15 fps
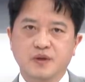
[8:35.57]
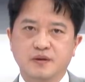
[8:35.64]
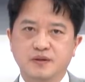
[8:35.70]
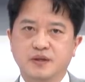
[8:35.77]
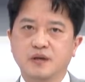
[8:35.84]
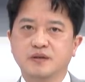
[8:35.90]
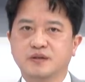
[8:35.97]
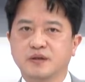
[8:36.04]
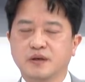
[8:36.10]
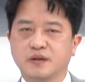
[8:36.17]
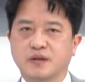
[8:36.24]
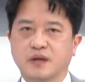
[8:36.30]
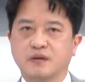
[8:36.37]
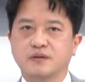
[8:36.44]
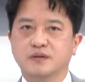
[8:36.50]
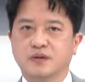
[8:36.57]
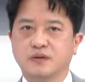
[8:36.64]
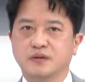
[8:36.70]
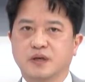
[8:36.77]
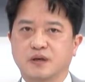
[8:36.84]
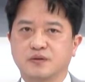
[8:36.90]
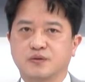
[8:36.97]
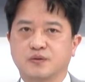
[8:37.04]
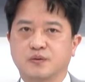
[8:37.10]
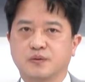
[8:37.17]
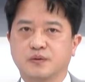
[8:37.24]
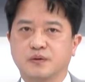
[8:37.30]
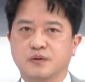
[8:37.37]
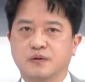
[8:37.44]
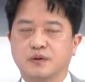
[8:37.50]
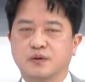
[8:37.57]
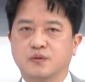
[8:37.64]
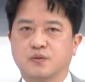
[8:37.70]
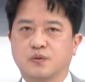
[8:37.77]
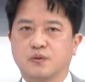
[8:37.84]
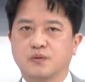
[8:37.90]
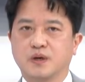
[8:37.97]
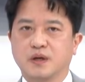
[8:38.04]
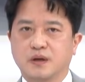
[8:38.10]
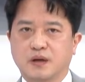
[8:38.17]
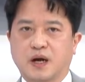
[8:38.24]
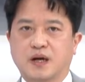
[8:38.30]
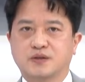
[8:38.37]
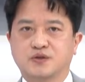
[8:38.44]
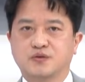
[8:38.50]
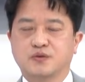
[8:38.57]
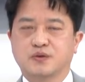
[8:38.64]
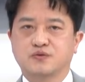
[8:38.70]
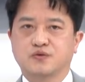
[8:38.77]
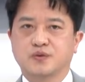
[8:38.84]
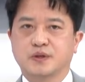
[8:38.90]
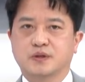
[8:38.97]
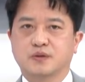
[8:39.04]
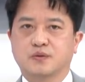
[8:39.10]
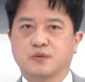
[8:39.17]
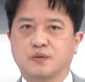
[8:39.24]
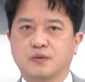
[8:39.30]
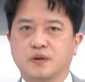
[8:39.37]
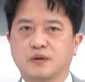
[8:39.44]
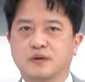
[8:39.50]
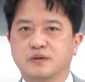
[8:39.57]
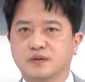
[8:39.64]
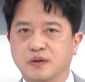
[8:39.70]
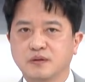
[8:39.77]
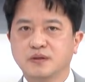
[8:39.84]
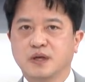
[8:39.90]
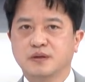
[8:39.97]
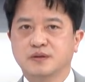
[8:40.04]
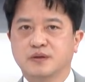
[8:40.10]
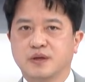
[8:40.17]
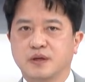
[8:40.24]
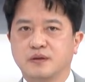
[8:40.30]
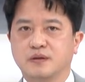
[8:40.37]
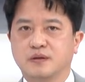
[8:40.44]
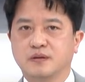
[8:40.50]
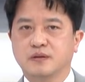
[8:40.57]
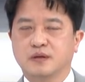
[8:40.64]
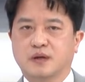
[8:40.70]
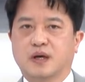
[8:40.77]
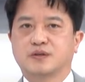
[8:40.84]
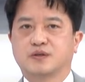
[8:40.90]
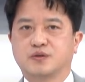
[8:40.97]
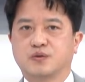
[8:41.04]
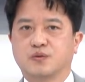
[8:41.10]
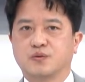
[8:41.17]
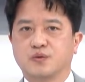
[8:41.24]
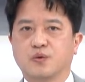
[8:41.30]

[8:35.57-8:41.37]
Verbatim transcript: 실적이 되는 성장주 그리고 가치주 중에서도 성장성이 있는 가치죠.